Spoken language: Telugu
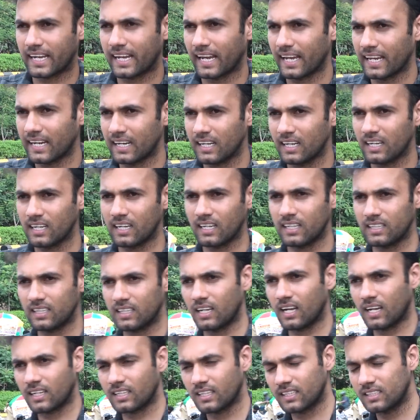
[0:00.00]
కెరీర్ అయితే
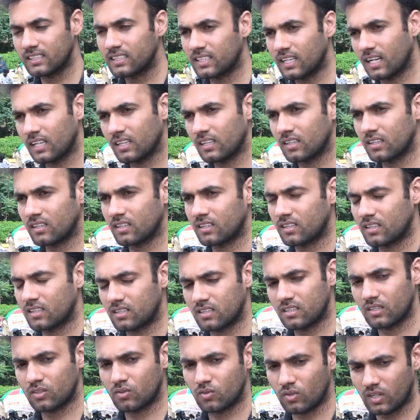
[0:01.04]
నాకు తెలిసి
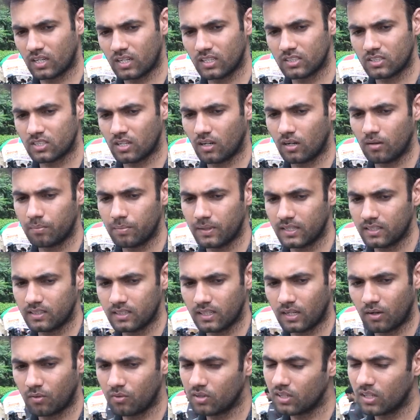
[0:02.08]
అంత త్వరగా స్టాప్
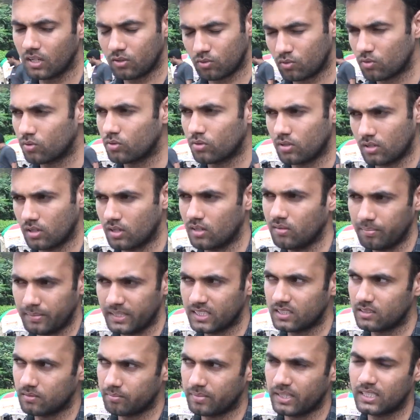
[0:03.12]
అయితే అవ్వదు అనుకుంటున్నా
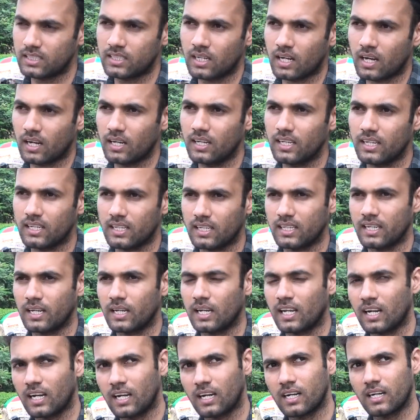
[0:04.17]
బేసికలీ ఇది
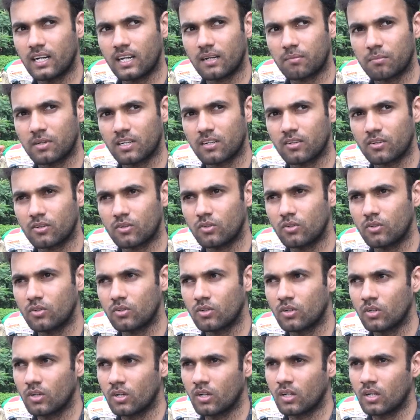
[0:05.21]
ఎలా అంటే మనకు
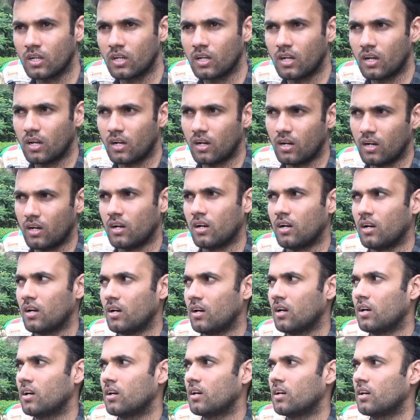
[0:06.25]
ఆ
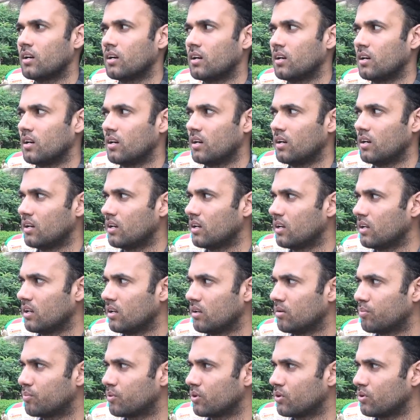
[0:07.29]

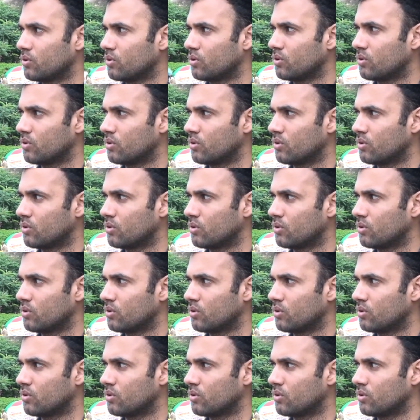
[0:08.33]
ఇప్పుడు